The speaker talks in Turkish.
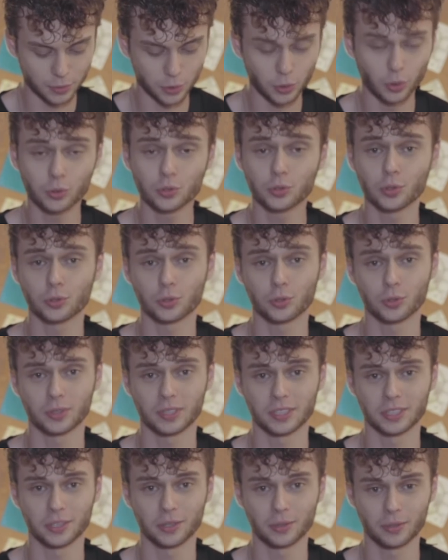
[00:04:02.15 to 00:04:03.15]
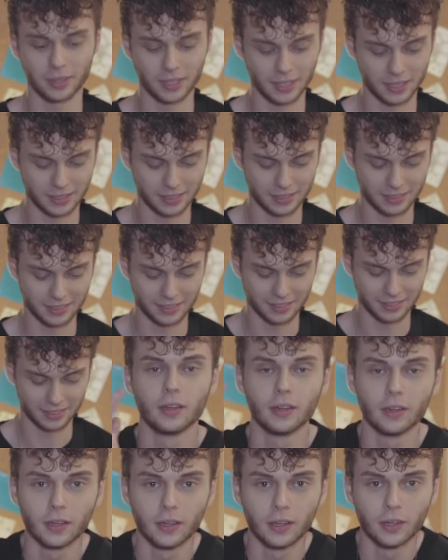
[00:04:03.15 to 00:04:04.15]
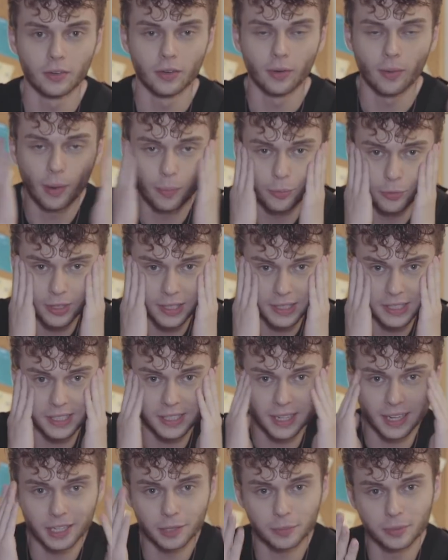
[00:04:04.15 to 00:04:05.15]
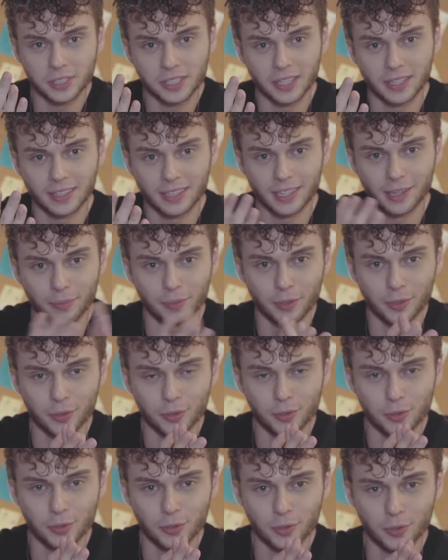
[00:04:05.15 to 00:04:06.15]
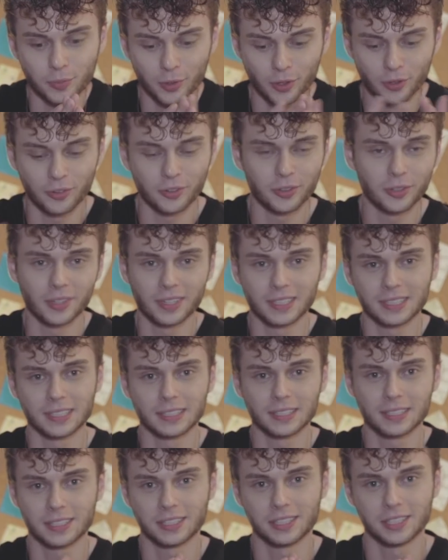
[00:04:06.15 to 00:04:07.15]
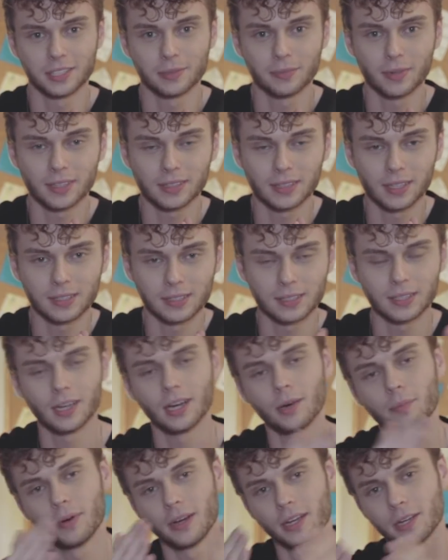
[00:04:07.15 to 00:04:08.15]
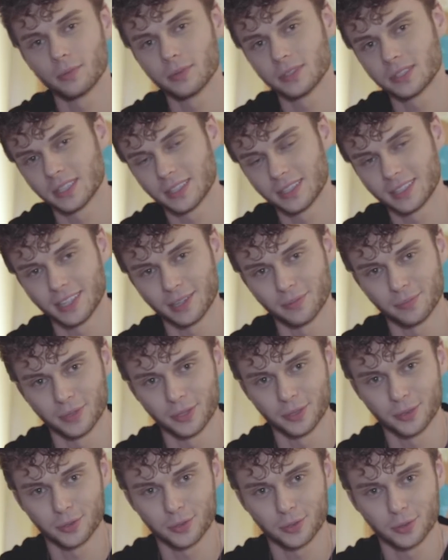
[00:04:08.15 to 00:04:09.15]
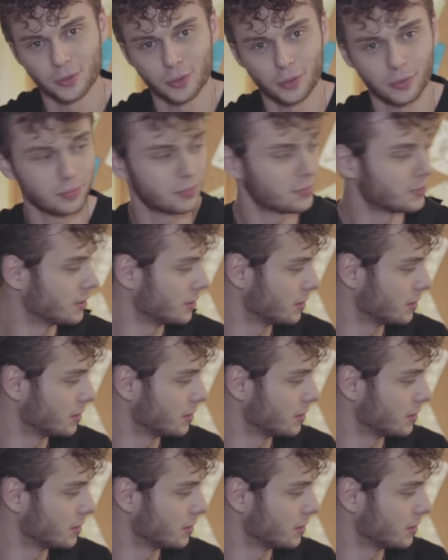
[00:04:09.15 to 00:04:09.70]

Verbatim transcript: Çok çok çok teşekkürler. Ve ben bunlar için ayrı bir içerik yapmayı düşünüyorum. Böyle video arasını sıkıştırmaktansa apayrı bir içerik yapmayı düşünüyorum.